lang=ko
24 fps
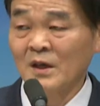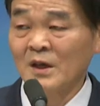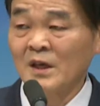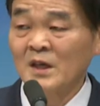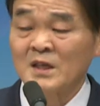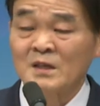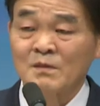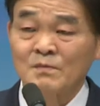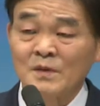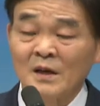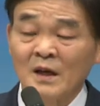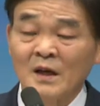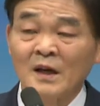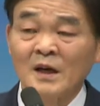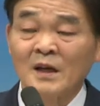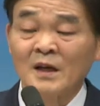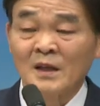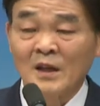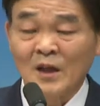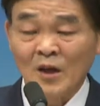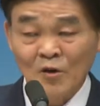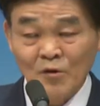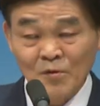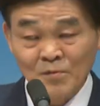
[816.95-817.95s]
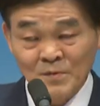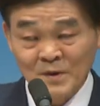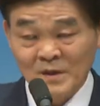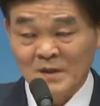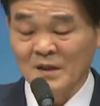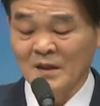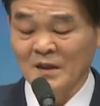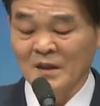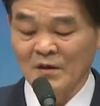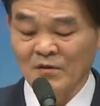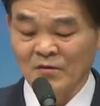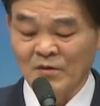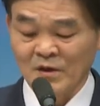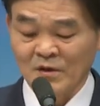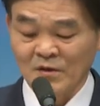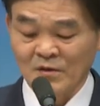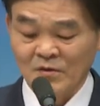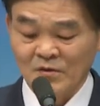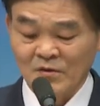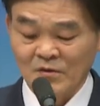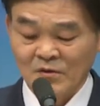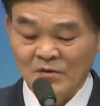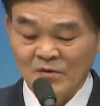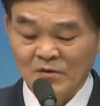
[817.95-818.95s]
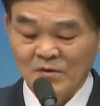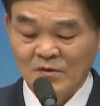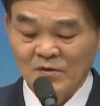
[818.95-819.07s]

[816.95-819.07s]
십자가에 내려온 믿겠다고 그래요 또.